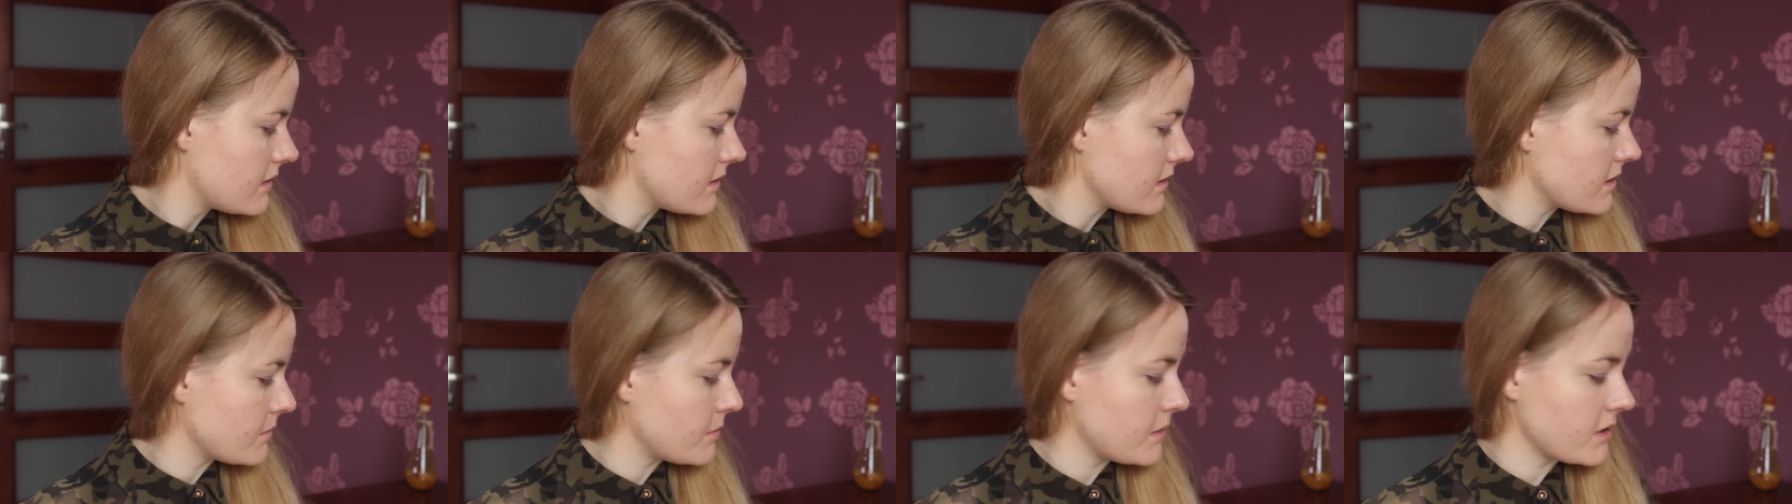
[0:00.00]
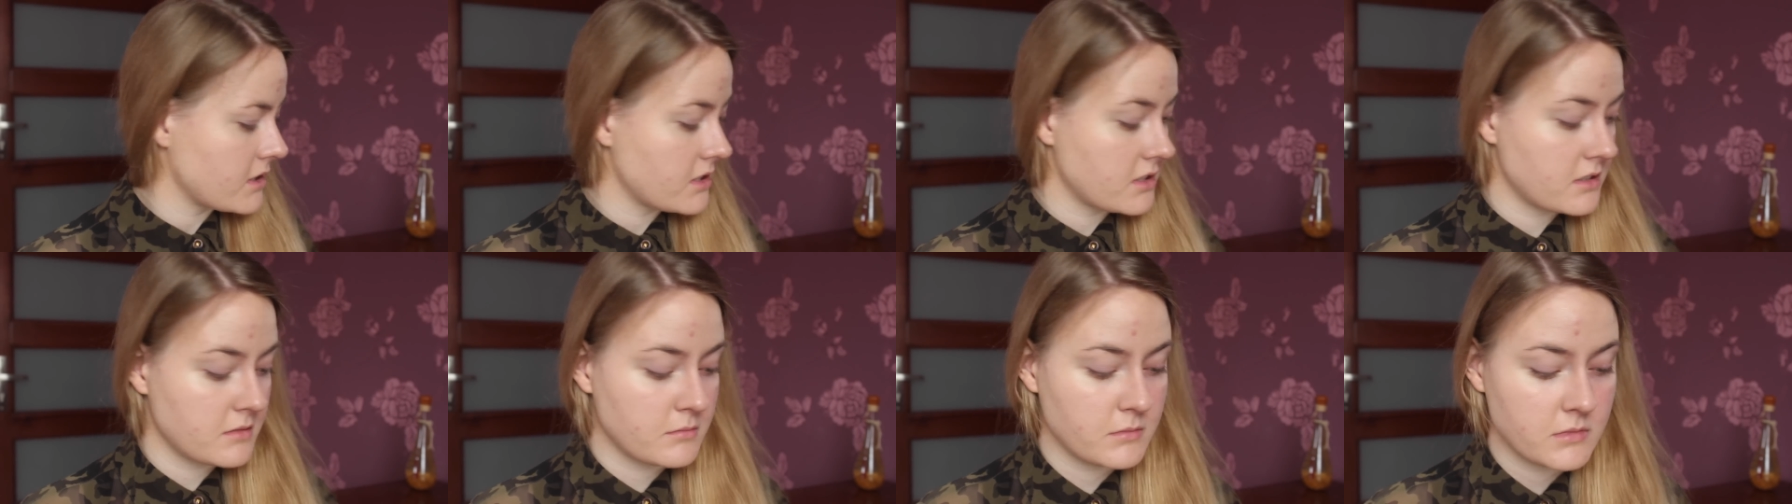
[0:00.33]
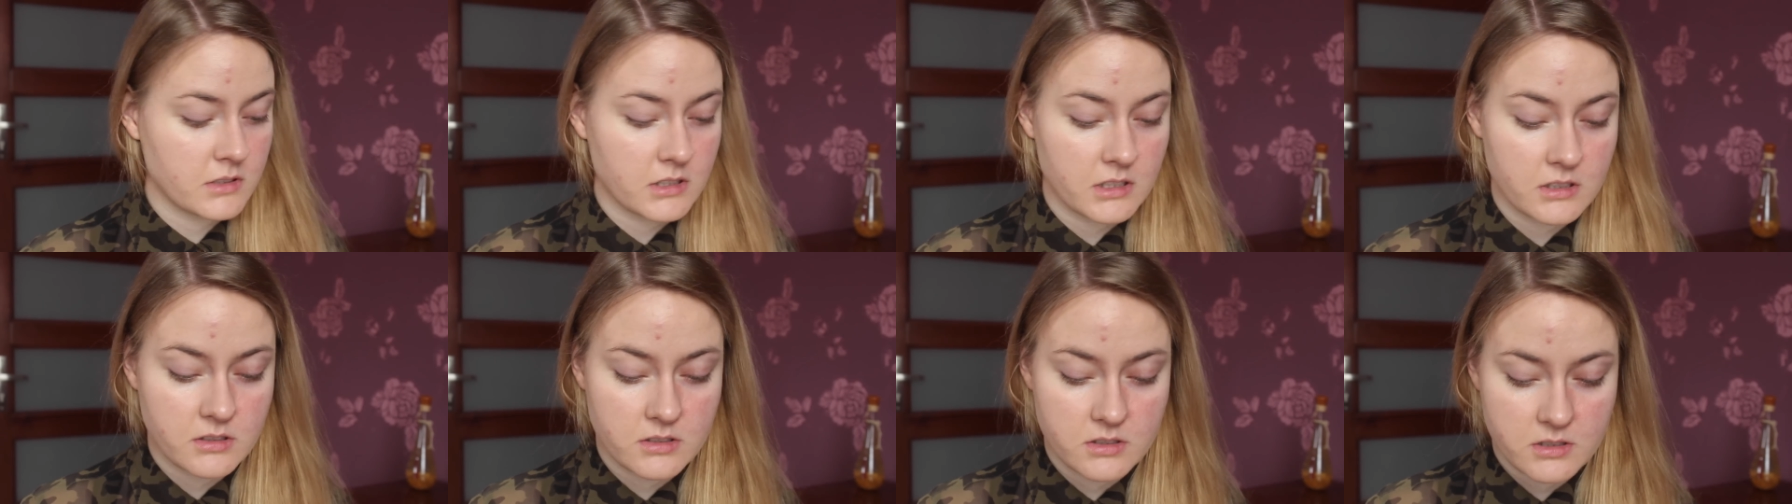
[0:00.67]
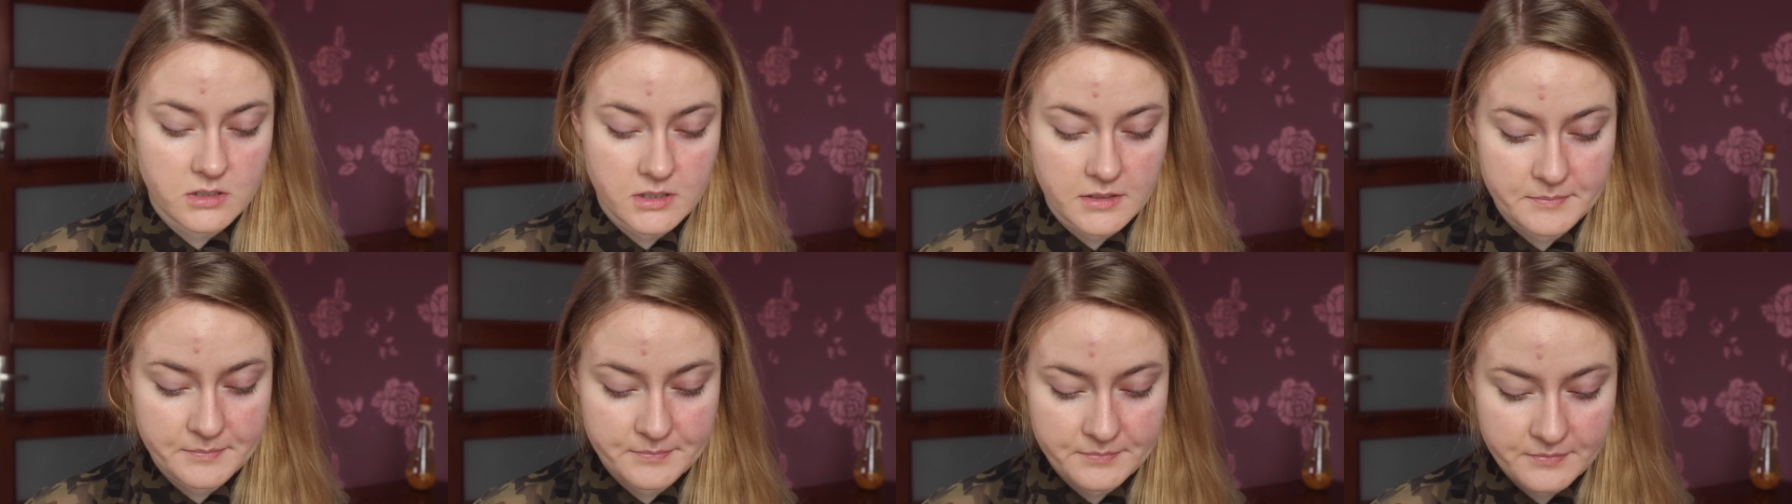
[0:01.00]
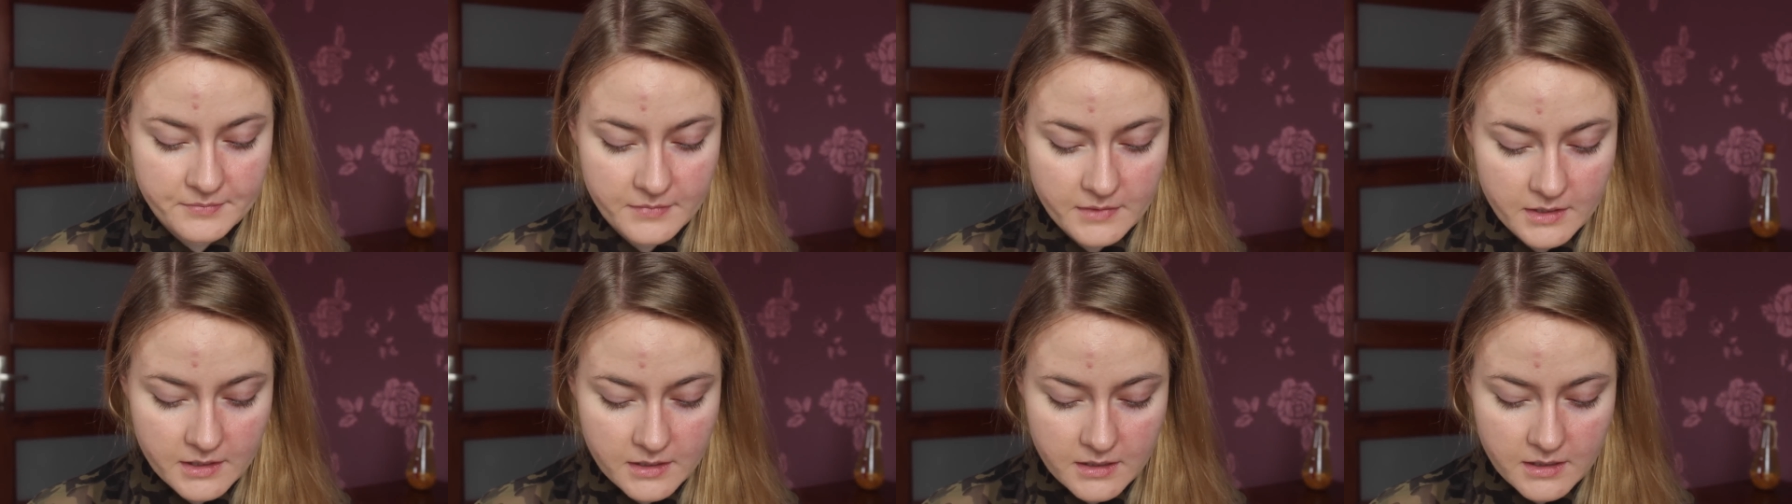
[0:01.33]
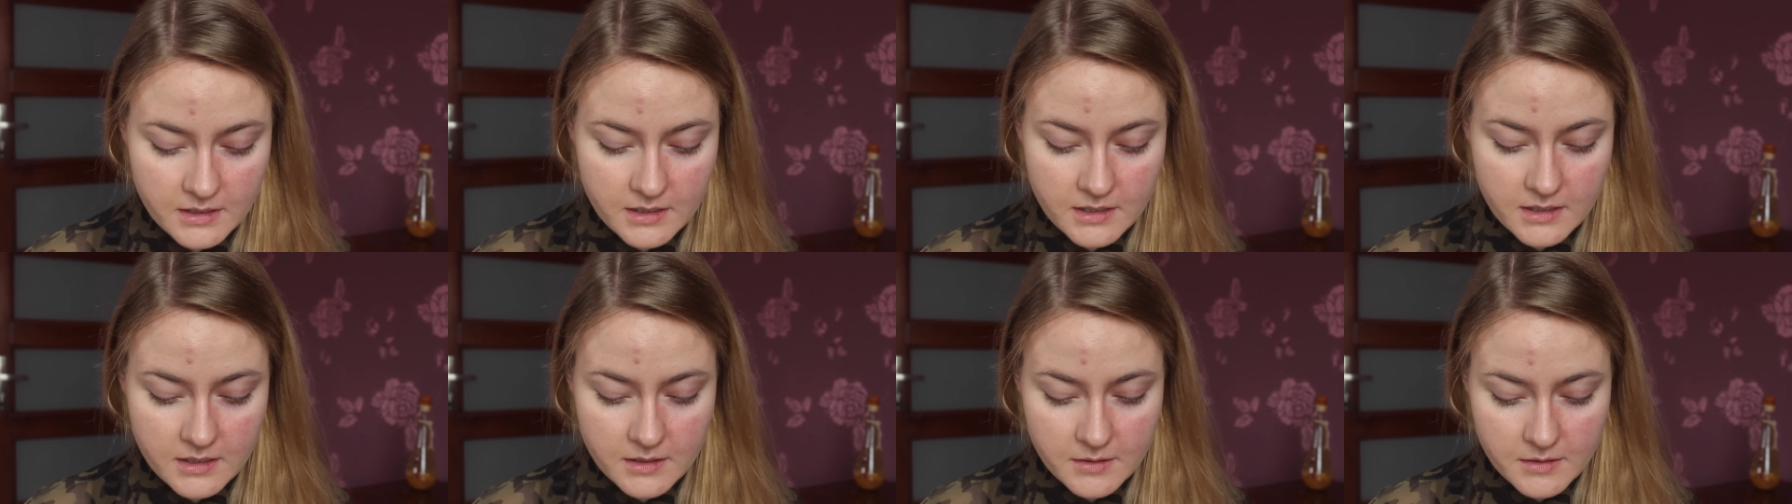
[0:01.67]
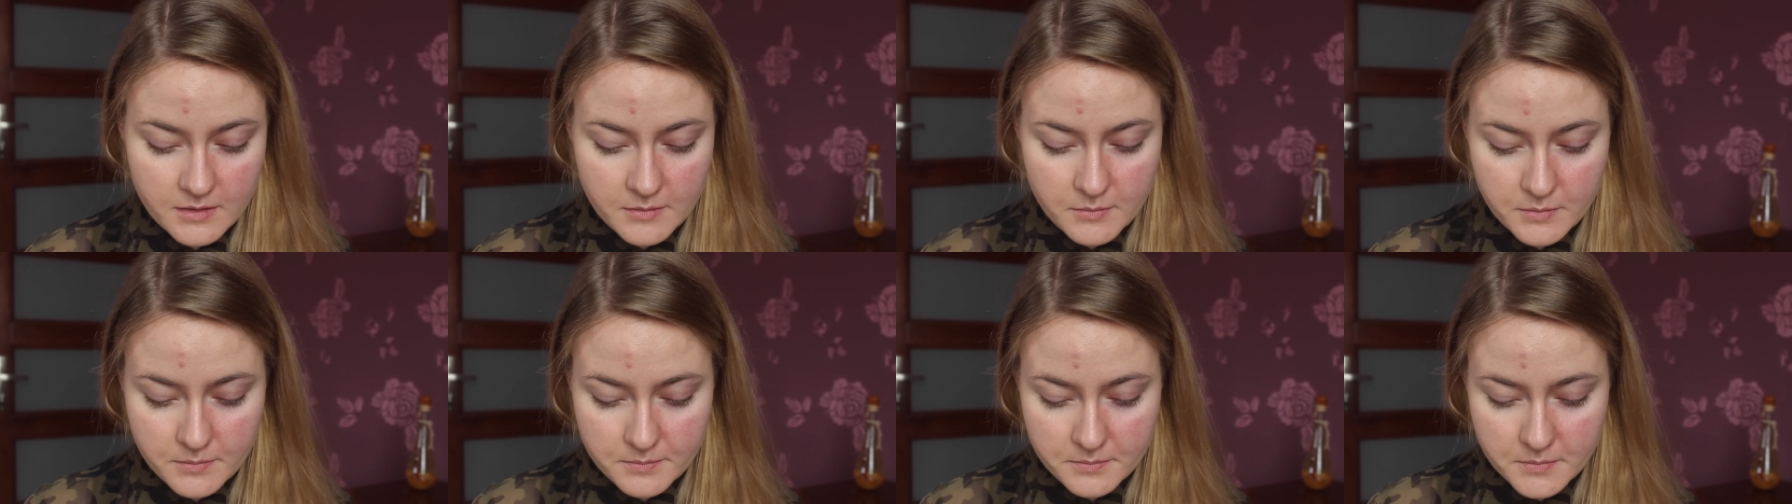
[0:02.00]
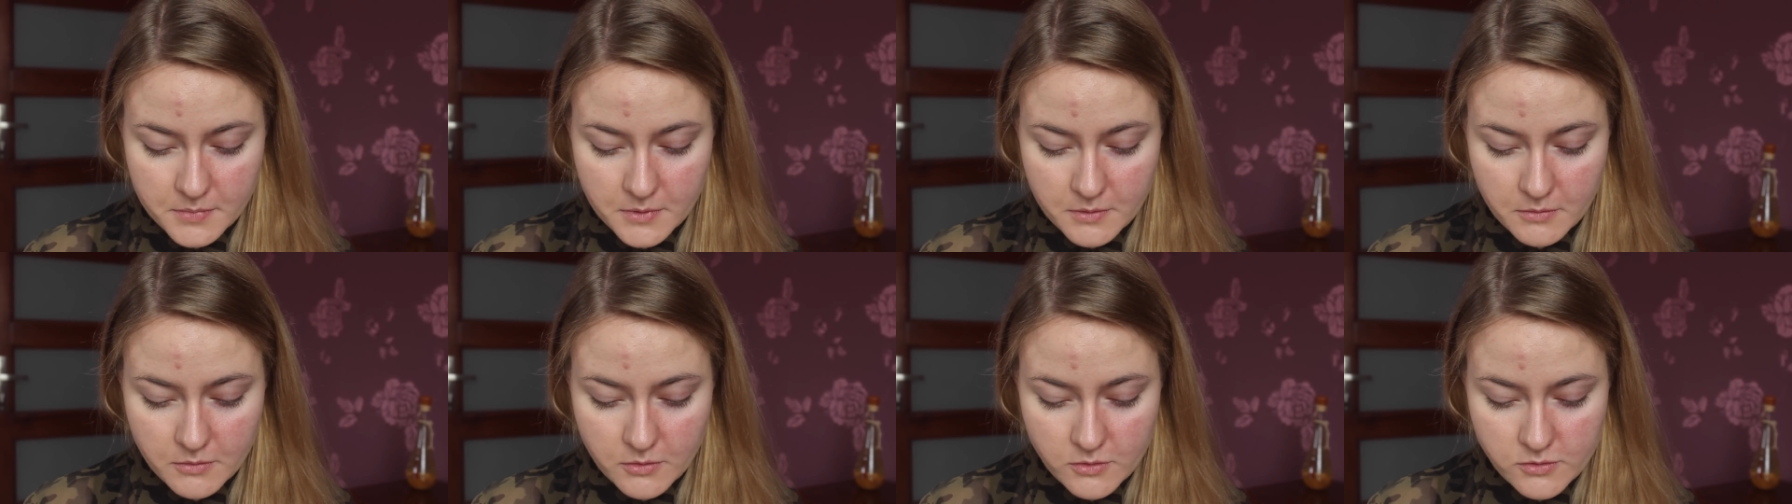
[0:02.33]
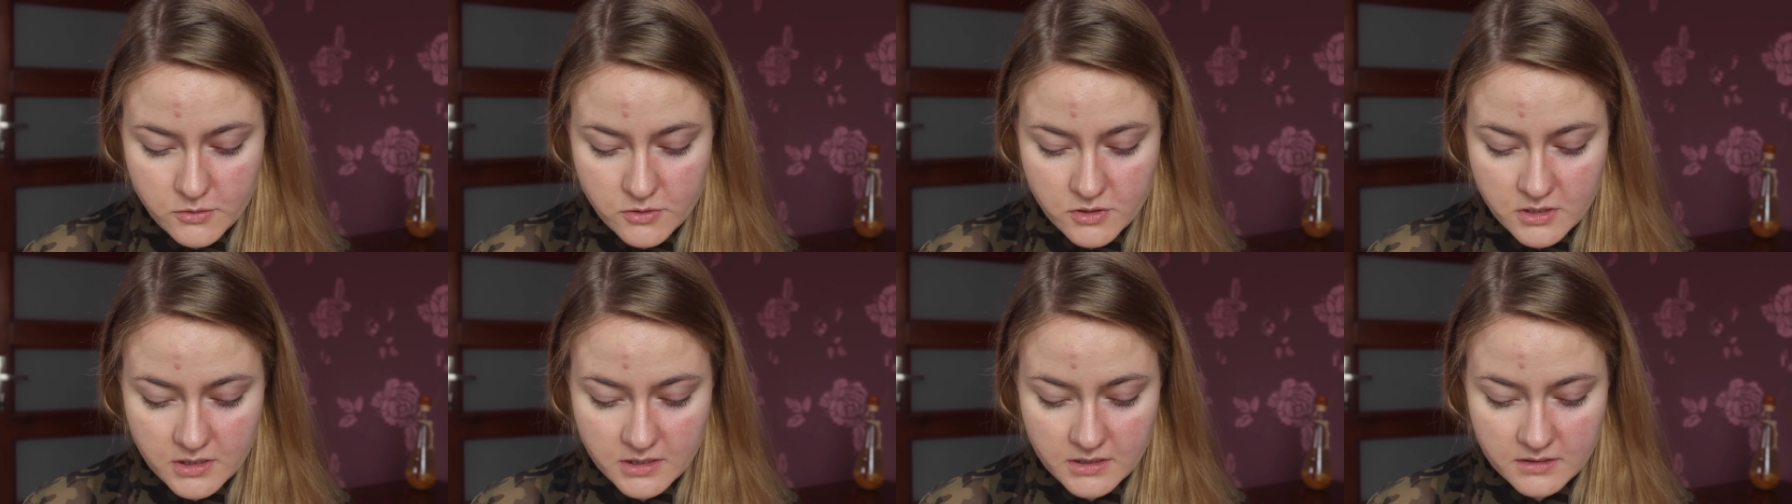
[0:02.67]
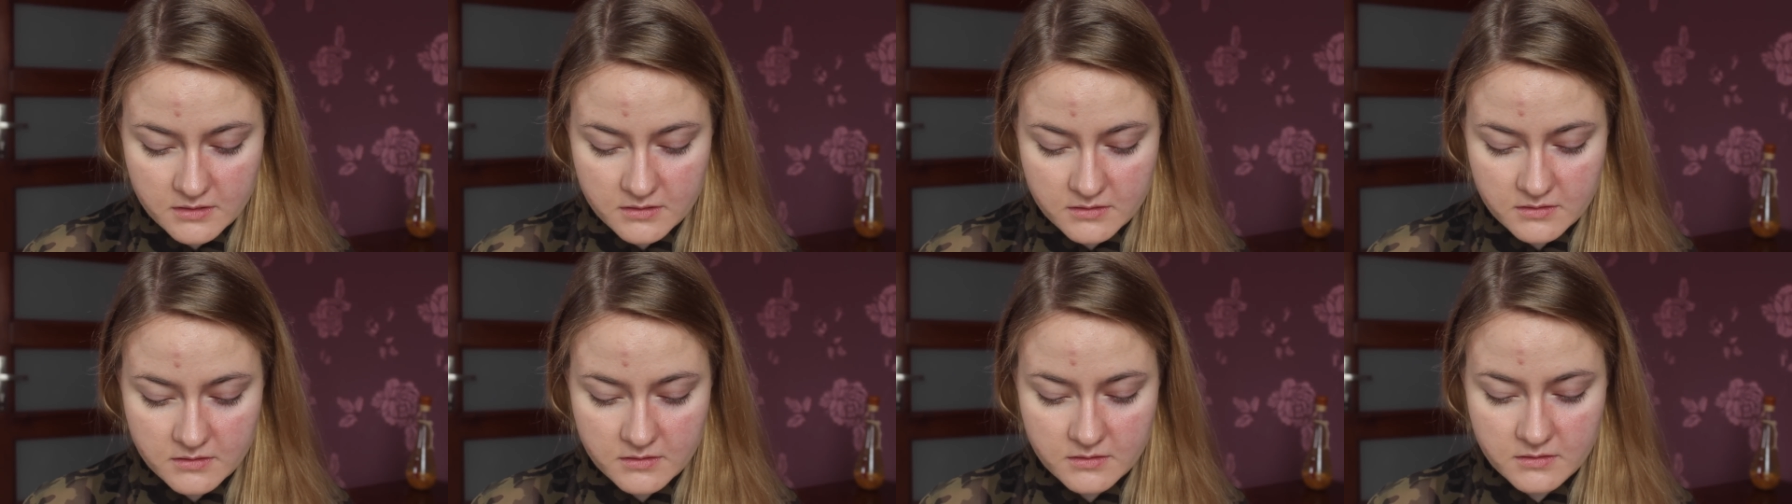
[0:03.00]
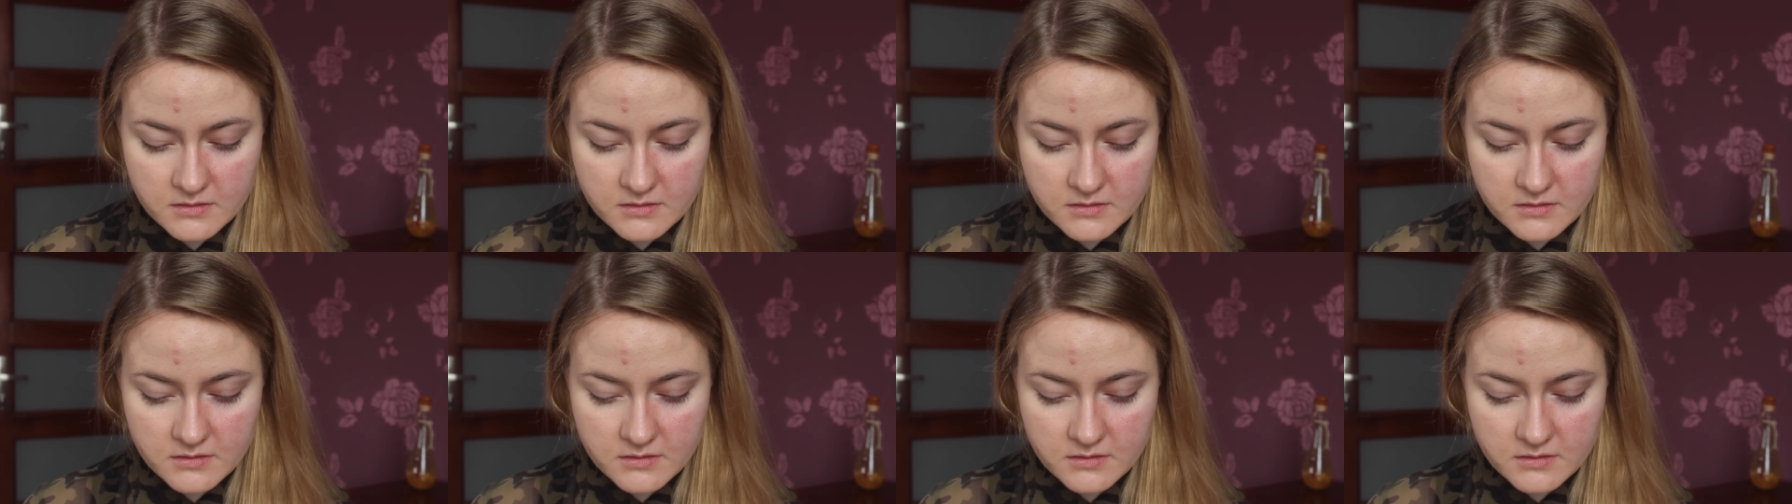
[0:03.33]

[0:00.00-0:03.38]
zobaczymy jeszcze. Położę